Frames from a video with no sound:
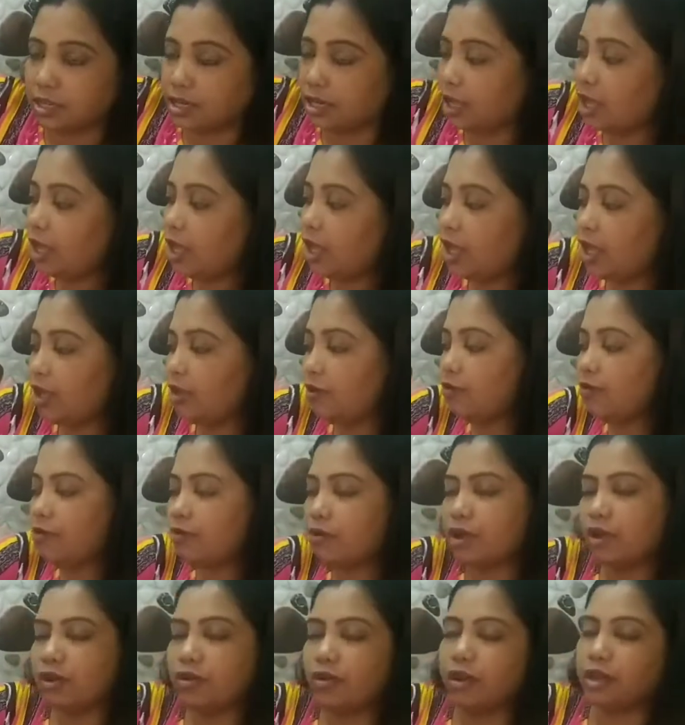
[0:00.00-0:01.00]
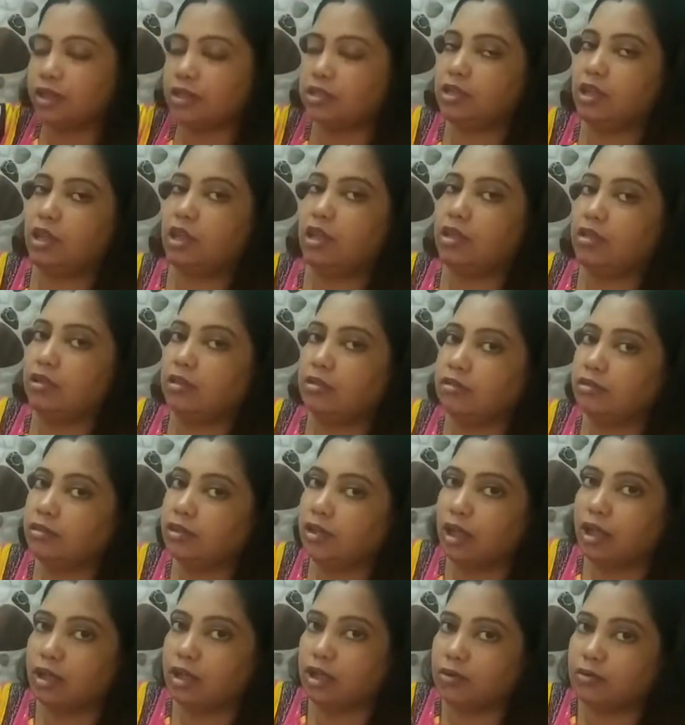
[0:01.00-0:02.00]
কেটে ওকে কয়েকটা
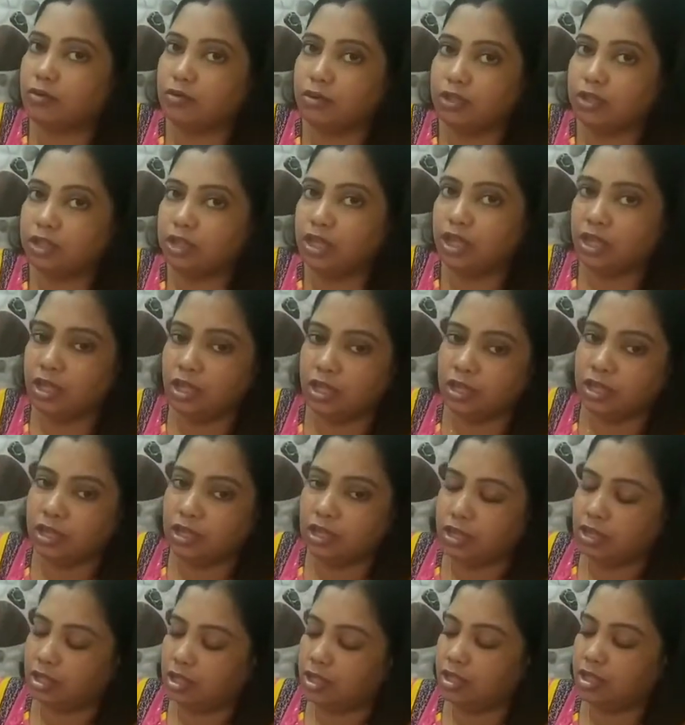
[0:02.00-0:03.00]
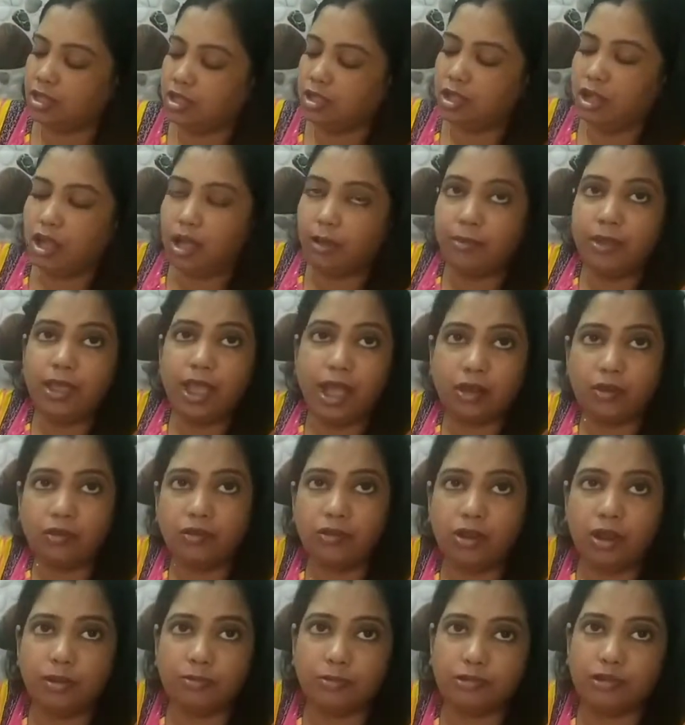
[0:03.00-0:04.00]
আমি করে দিই খাবি
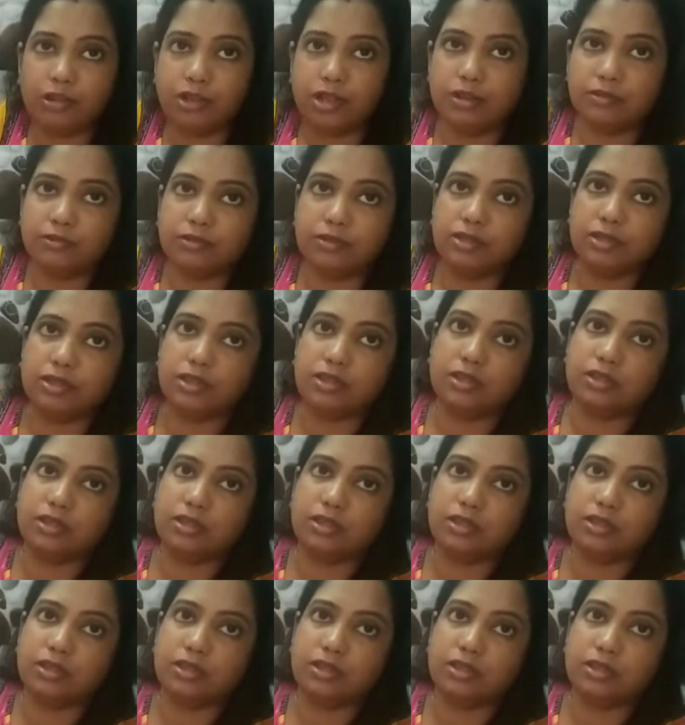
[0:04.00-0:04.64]
এখন না পরে খাবি